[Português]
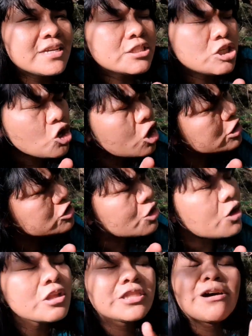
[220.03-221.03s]
Se
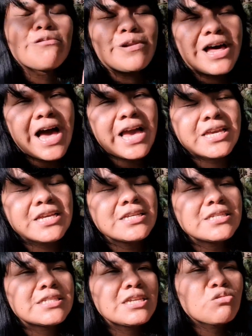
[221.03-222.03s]
gostou, dá um
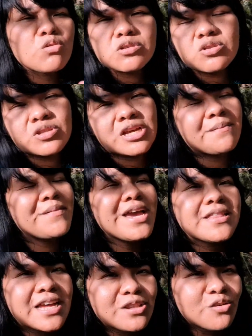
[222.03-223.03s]
like. Se não gostou
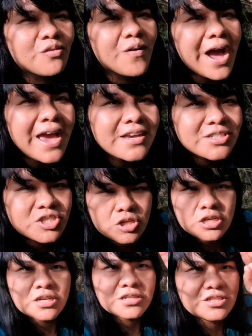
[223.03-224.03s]
também, tanto faz.
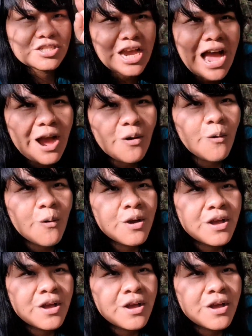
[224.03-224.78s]
-se. Tchau.